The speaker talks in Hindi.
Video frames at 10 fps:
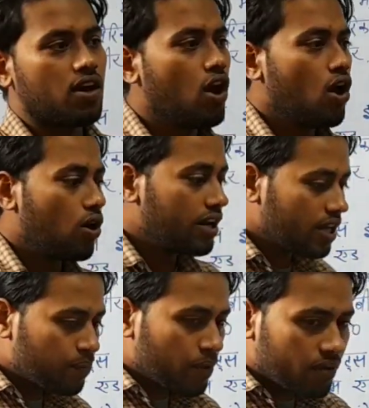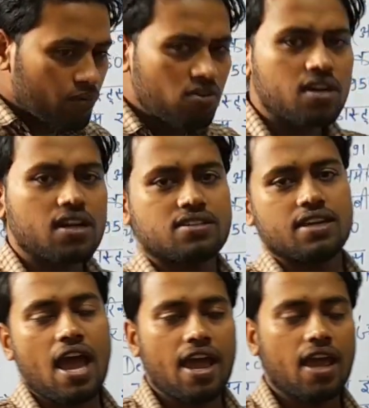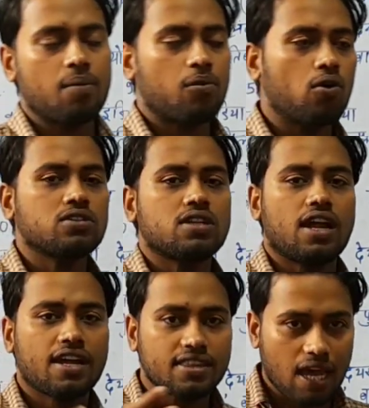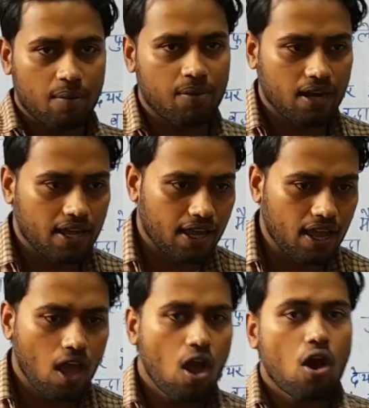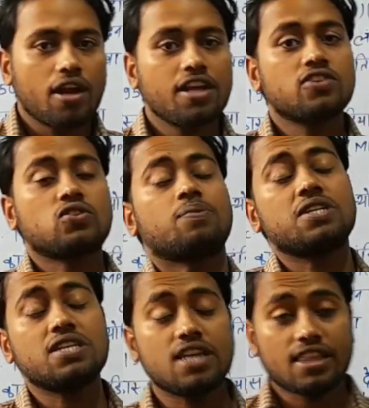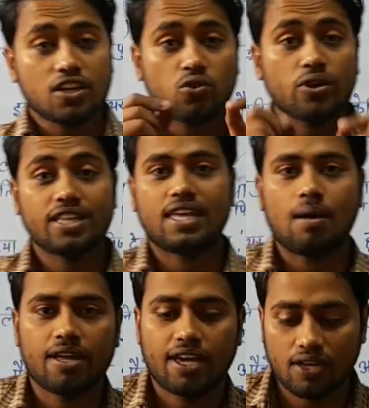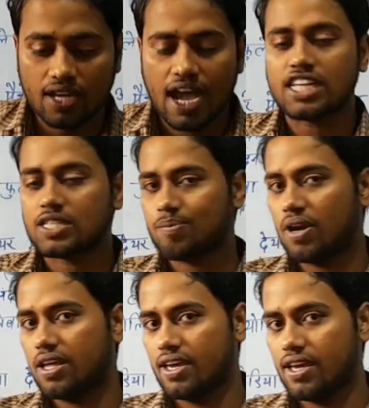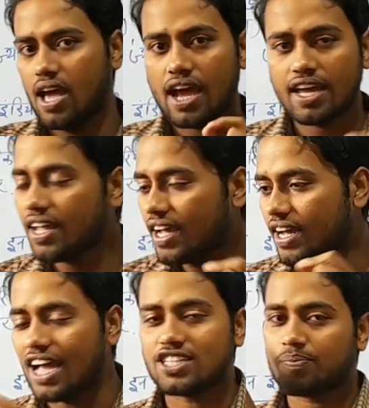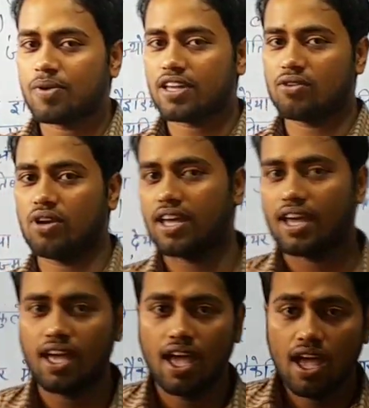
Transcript: किया और इनकी प्रमुख रचनाएं हैं बहुत सारा किताब भी लिखे और ये सबसे ज़्यादा जो किताब लिखी कास्ट पर लिखे आखिर ये कास्ट पर क्यों लिखे